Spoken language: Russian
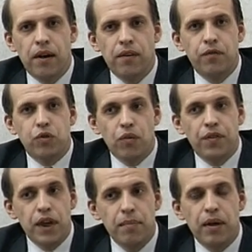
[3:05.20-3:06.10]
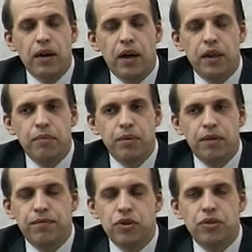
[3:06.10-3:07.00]
в то время, а это
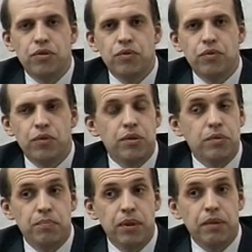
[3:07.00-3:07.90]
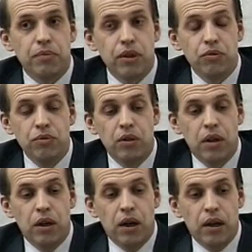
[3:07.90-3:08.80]
было в 1985 году,
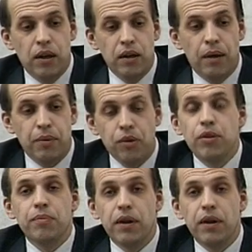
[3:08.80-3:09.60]
определенным